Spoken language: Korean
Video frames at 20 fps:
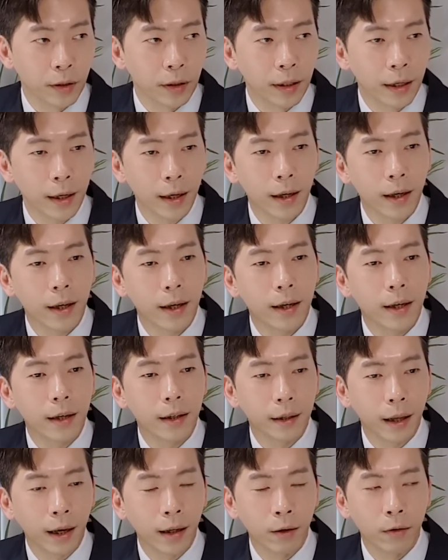근데
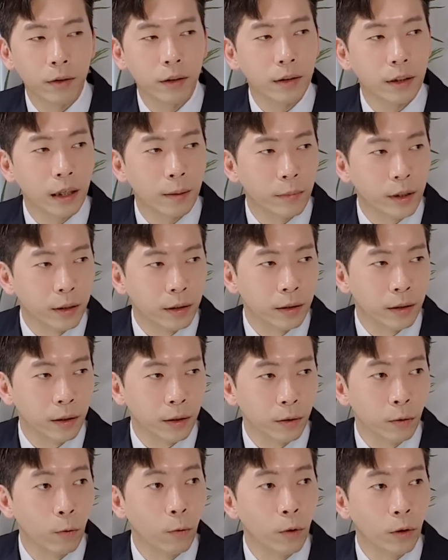내가 열등감을
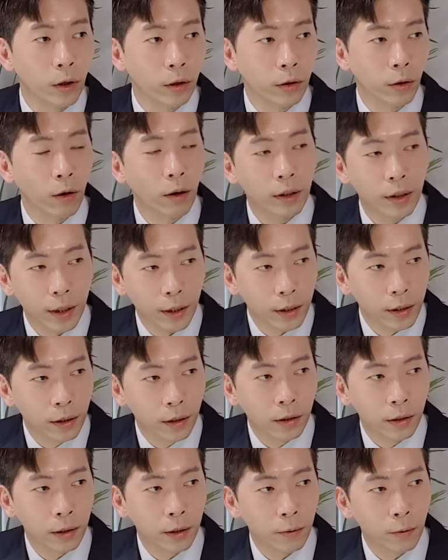느끼고 오히려 격차를
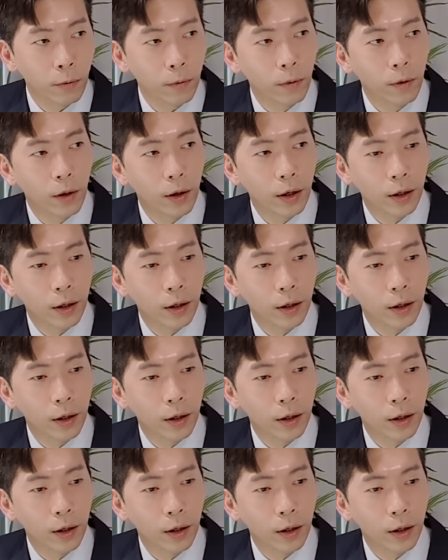느끼고